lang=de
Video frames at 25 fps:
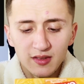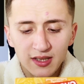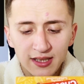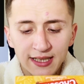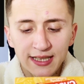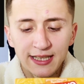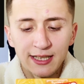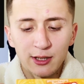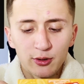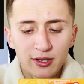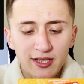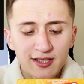
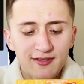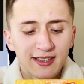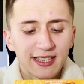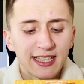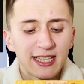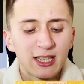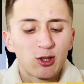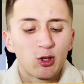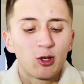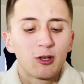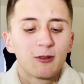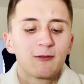Genau, das waren die
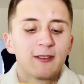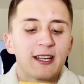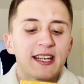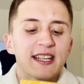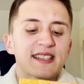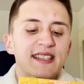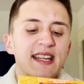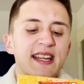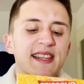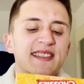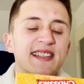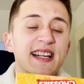Cornflakes.
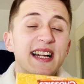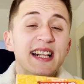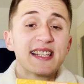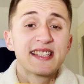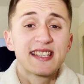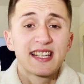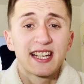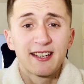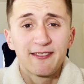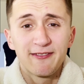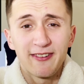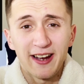Dann
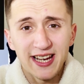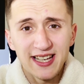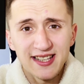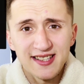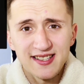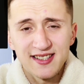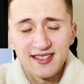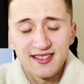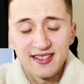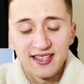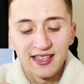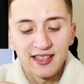salzige
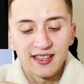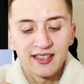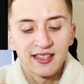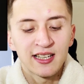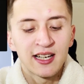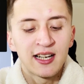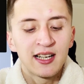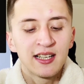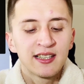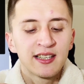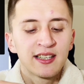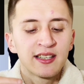
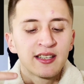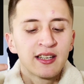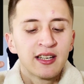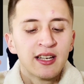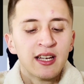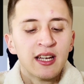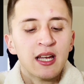Weizencerealien,